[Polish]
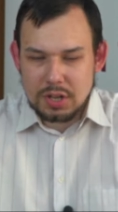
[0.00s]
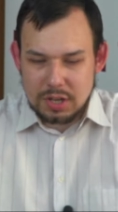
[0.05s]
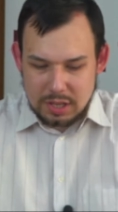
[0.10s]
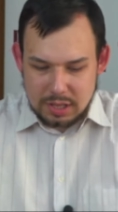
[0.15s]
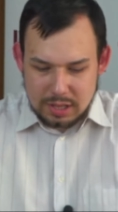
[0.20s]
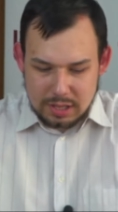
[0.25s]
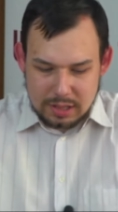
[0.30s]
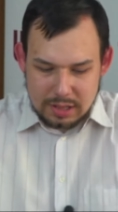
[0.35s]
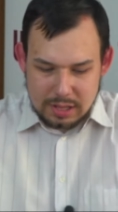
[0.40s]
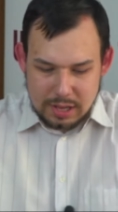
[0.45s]

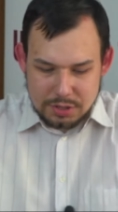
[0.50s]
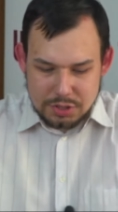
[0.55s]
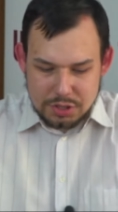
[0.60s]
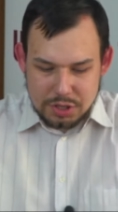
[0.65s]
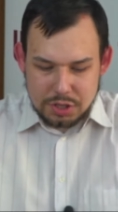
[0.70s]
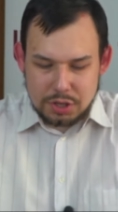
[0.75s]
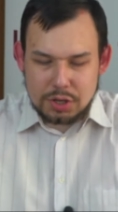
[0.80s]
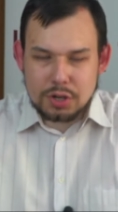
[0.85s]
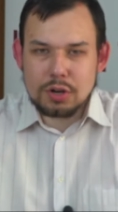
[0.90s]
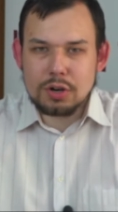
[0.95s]

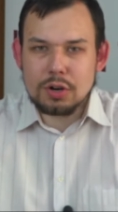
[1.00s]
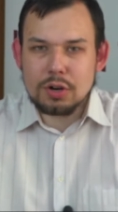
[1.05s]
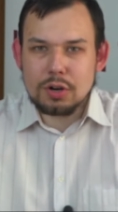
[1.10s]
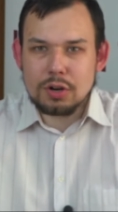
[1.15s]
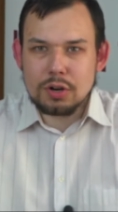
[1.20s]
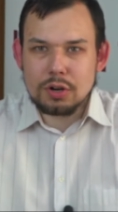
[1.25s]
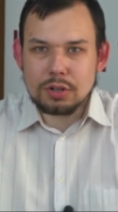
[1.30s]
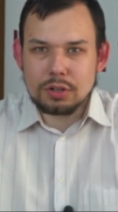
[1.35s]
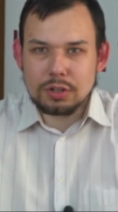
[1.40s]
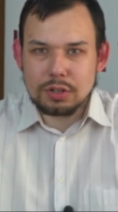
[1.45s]
Dlaczego,
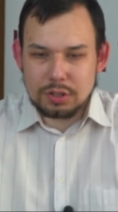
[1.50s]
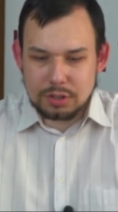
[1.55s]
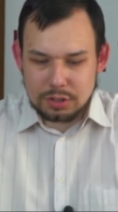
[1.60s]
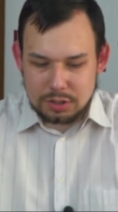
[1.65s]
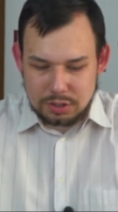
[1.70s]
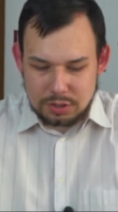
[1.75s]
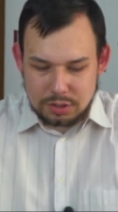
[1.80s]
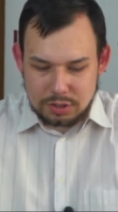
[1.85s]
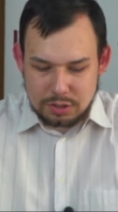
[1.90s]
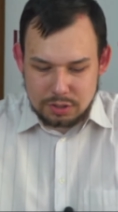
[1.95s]

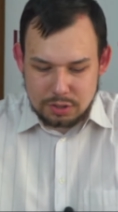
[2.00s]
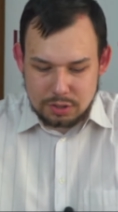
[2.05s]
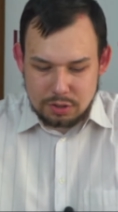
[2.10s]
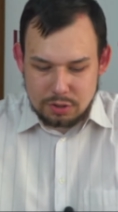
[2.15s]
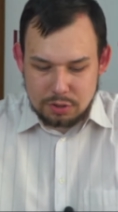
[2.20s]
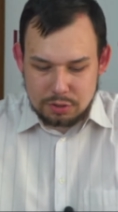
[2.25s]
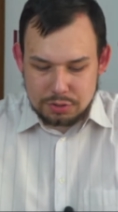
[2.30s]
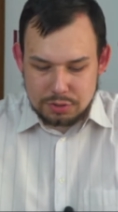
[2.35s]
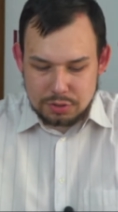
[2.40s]
o